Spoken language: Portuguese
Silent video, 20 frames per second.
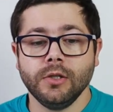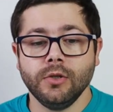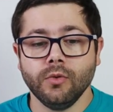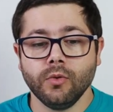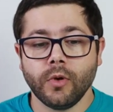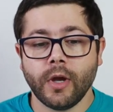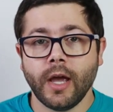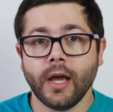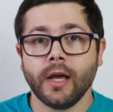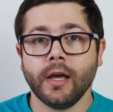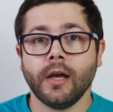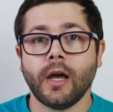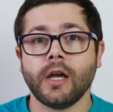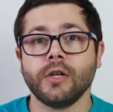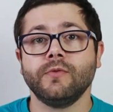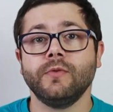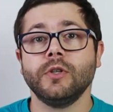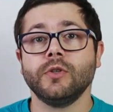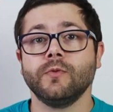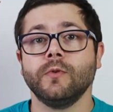e o que é que
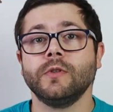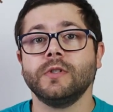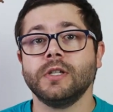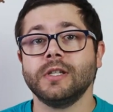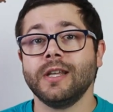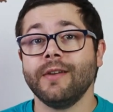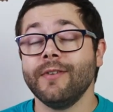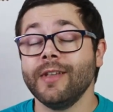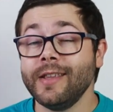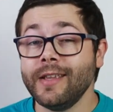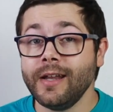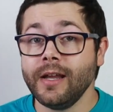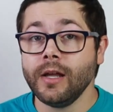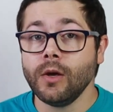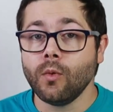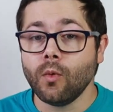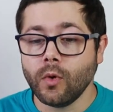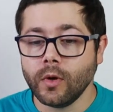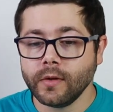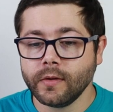às vezes vocês devem ter em
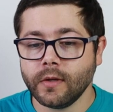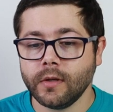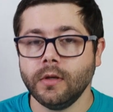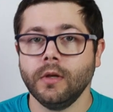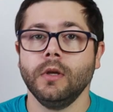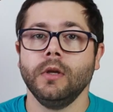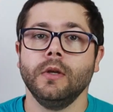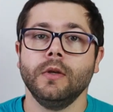conta